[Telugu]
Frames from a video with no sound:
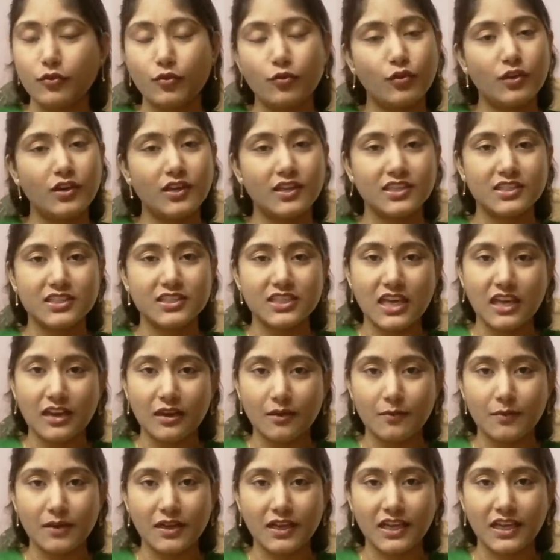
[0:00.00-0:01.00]
కోల్డ్కి చాలా
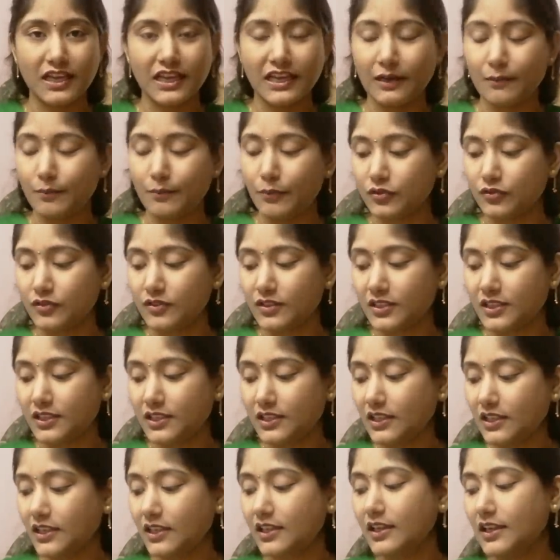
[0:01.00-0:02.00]
బాగా హెల్ప్
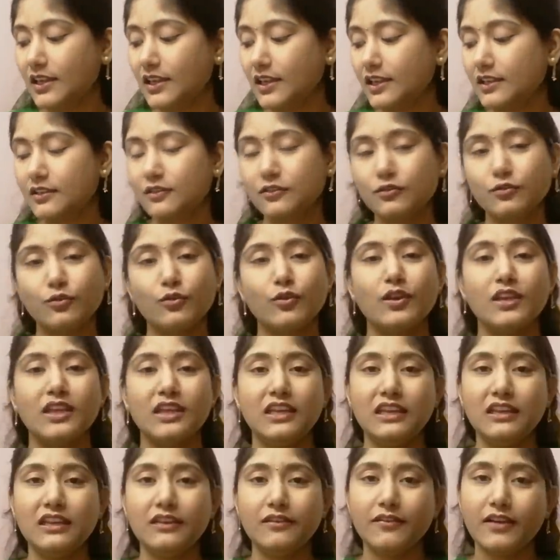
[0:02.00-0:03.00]
అవుతుందండి సో
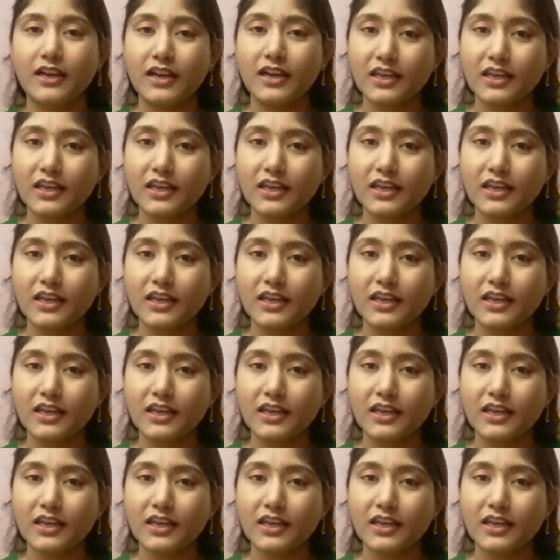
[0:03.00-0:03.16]
ఇవా